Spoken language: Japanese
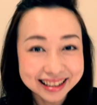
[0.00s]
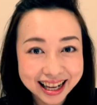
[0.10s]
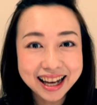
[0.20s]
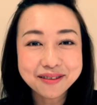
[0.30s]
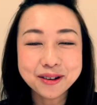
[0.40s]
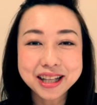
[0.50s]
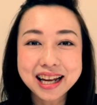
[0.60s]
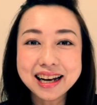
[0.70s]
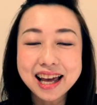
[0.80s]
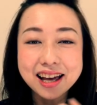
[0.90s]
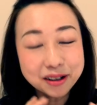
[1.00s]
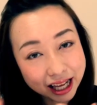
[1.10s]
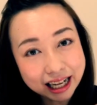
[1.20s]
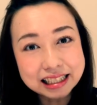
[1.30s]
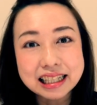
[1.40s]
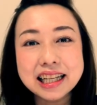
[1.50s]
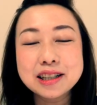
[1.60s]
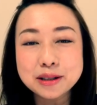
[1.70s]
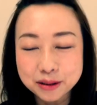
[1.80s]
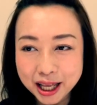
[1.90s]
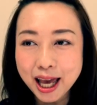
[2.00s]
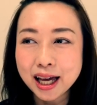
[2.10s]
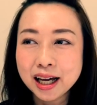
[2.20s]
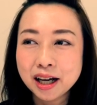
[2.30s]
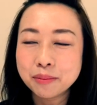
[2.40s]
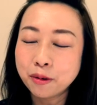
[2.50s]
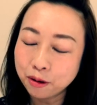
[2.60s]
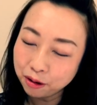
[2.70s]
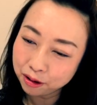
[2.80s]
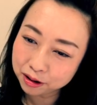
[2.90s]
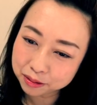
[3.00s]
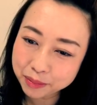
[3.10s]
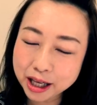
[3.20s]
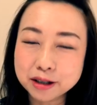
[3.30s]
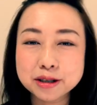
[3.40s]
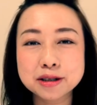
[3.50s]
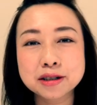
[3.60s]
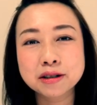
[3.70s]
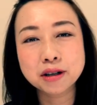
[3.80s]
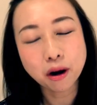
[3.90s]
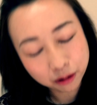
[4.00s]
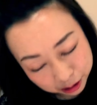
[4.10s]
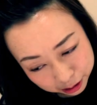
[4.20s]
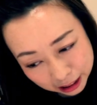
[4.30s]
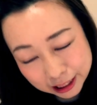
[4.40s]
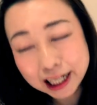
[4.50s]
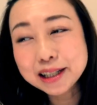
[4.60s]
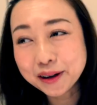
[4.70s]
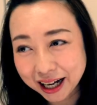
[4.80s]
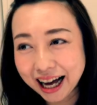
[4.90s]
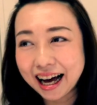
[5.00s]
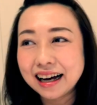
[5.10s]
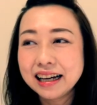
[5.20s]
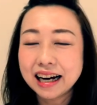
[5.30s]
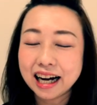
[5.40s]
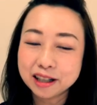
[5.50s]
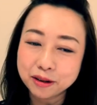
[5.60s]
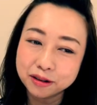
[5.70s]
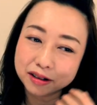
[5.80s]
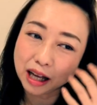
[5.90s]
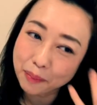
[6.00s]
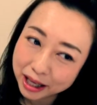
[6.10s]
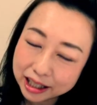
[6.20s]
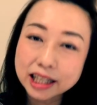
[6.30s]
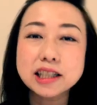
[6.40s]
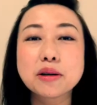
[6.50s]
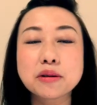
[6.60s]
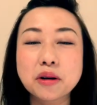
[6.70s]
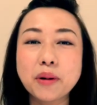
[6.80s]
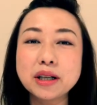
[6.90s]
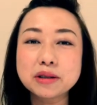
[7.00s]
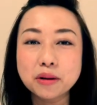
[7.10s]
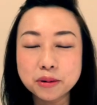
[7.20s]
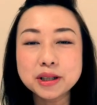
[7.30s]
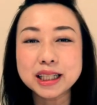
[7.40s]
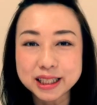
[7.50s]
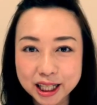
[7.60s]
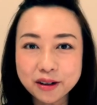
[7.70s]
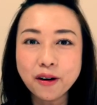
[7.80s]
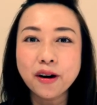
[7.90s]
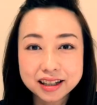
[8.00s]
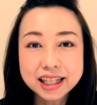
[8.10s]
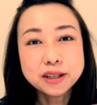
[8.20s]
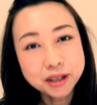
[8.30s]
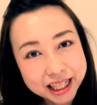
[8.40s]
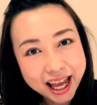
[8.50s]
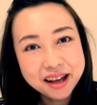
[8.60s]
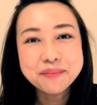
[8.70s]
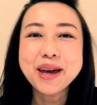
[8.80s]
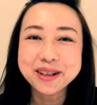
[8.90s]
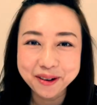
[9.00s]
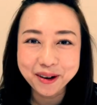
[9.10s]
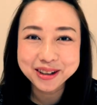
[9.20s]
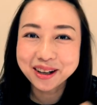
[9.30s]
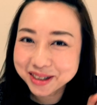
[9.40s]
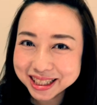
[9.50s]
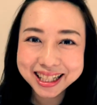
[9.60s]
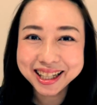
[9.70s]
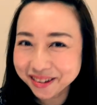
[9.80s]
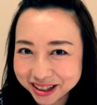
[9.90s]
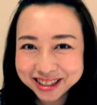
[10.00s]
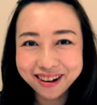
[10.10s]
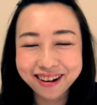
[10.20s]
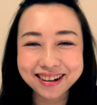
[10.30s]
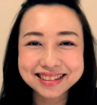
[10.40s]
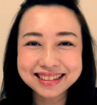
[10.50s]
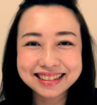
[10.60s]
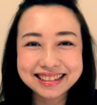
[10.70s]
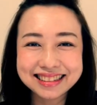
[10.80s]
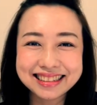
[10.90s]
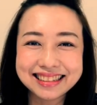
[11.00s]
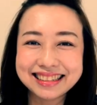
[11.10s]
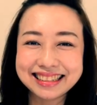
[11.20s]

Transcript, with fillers: ね、もう年齢をね、重ねるとね、もうメイクするのが億劫だったりとか、あの、ため息出ちゃうこともあると思うんですけど、一緒にね、メイクを楽しんでいきましょう。